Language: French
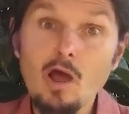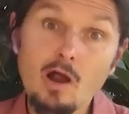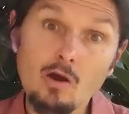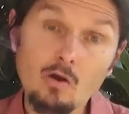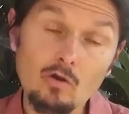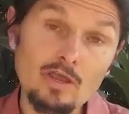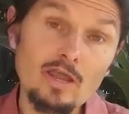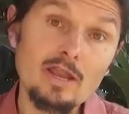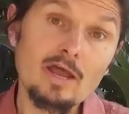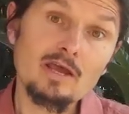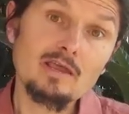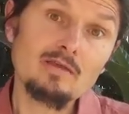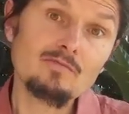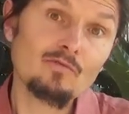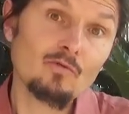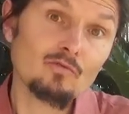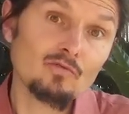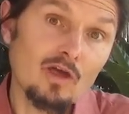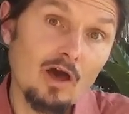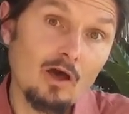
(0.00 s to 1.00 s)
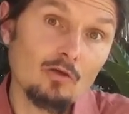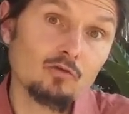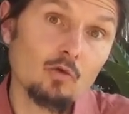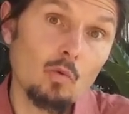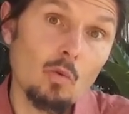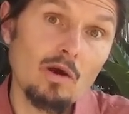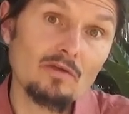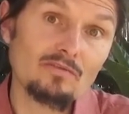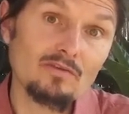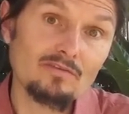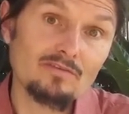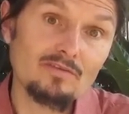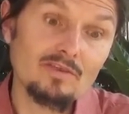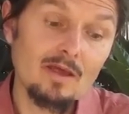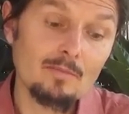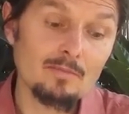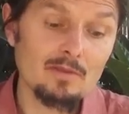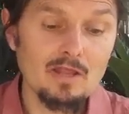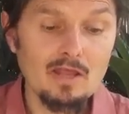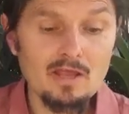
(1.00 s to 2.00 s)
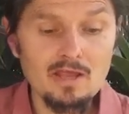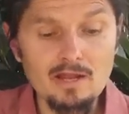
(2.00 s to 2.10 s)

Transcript: Alors, il y en a qui font 33 acides aminés,